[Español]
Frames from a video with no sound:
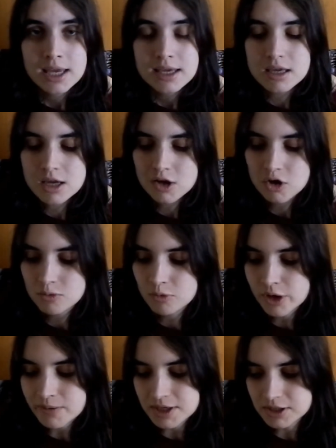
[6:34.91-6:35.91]
y
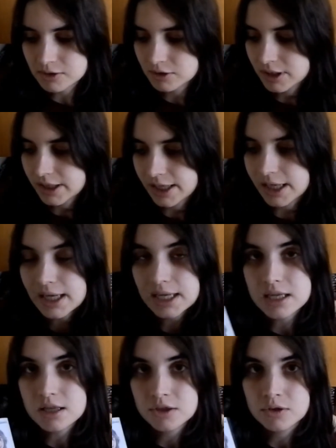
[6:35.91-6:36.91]
como he visto que
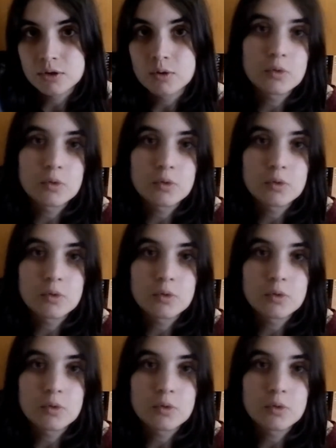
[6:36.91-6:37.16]
hizo